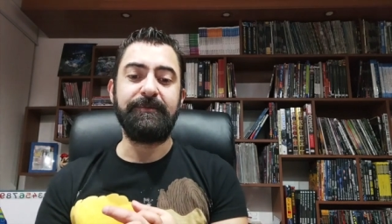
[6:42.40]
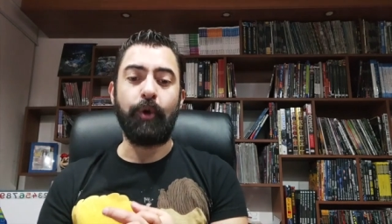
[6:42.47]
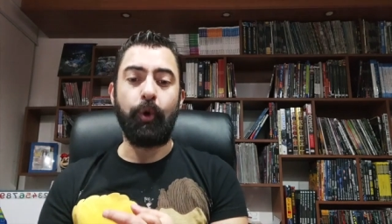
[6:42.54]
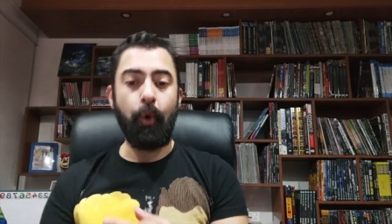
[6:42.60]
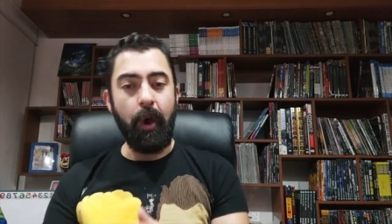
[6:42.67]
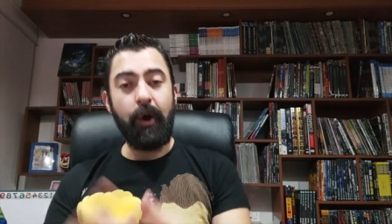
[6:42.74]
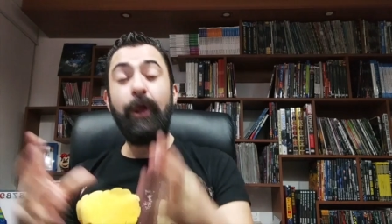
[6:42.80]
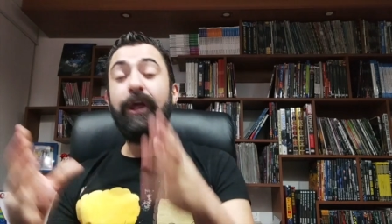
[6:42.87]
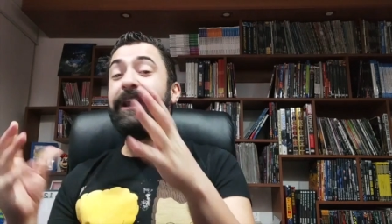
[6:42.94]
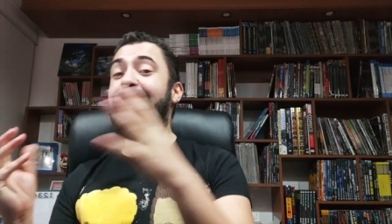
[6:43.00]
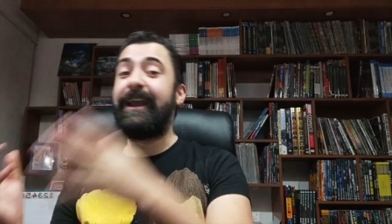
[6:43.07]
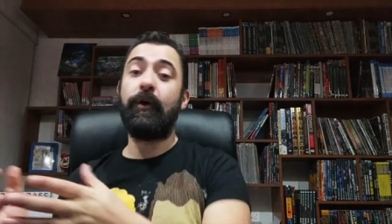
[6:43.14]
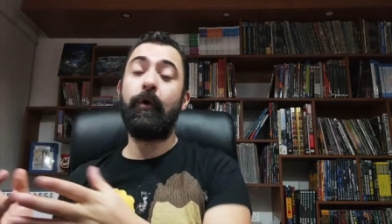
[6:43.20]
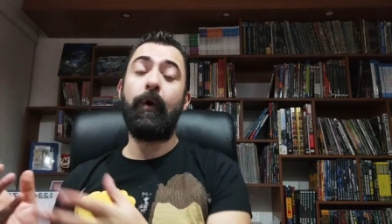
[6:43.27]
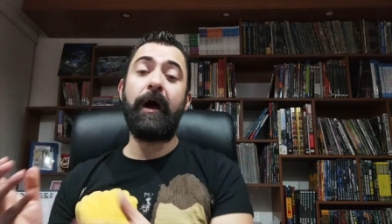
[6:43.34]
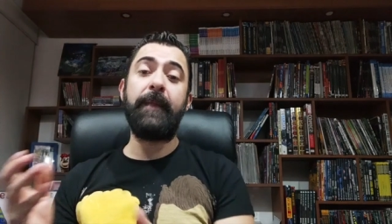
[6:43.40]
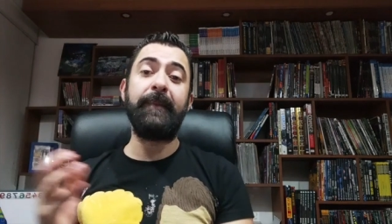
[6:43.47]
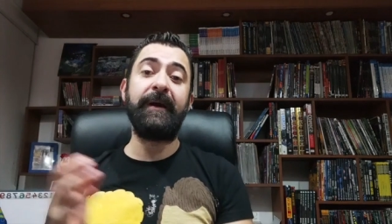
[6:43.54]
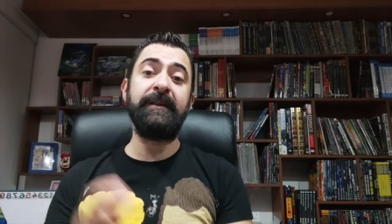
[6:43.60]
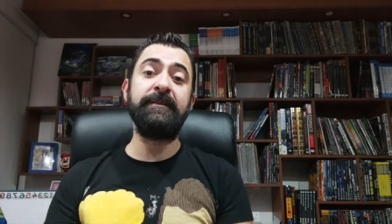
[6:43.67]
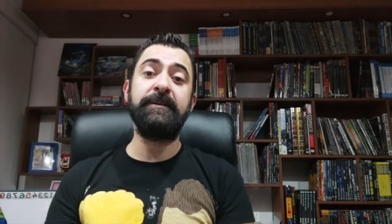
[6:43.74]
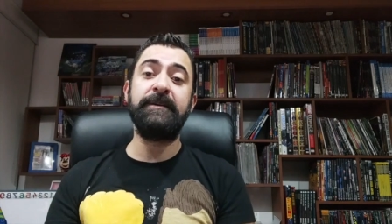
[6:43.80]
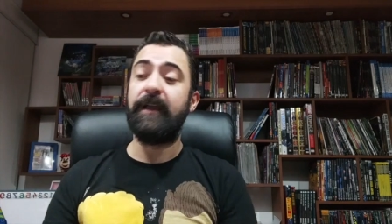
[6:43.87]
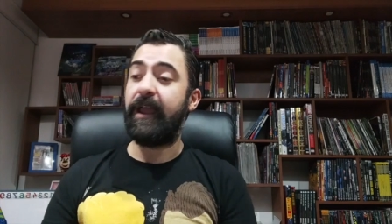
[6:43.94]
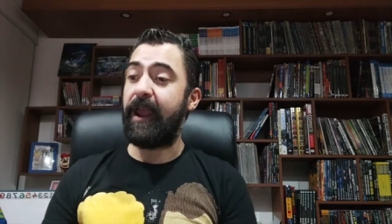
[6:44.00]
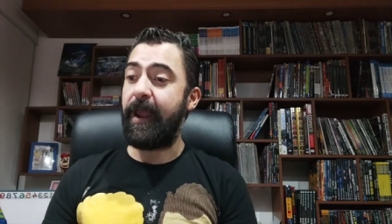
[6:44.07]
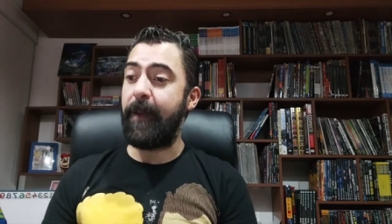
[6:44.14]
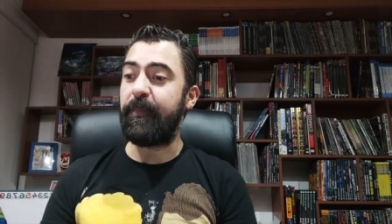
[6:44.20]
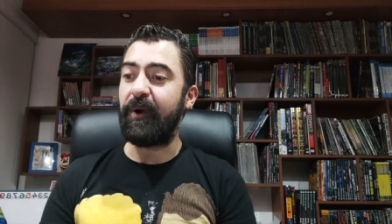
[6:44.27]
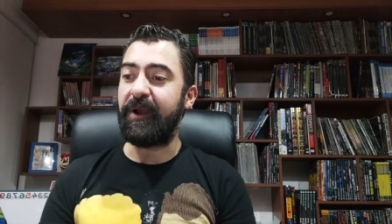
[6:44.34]
luego del Lego Batman,
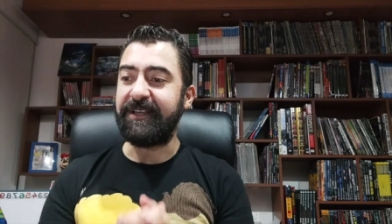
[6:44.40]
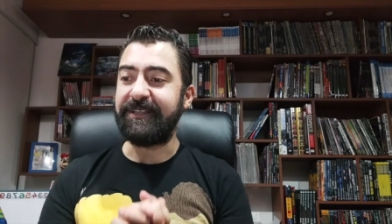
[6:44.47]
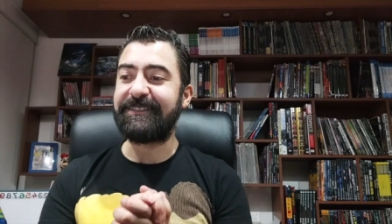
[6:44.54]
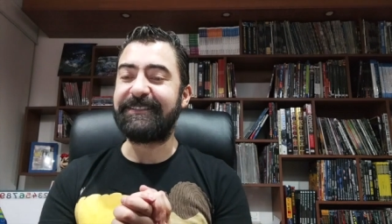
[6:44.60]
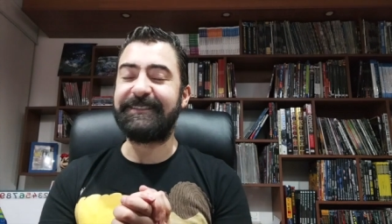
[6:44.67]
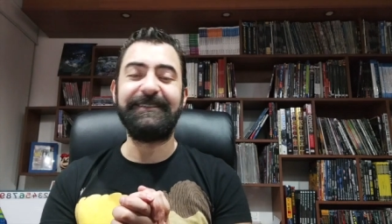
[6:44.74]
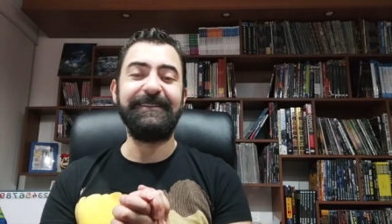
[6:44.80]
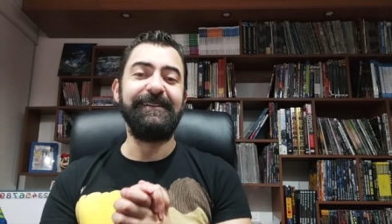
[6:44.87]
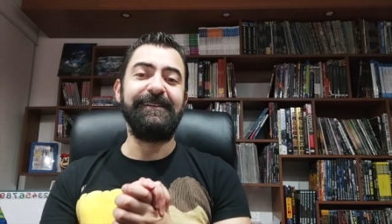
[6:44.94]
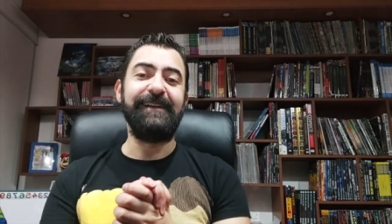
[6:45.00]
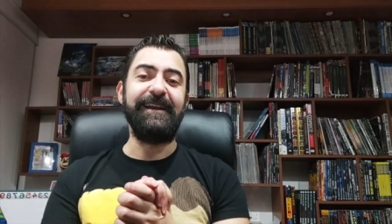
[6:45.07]
eh, pues,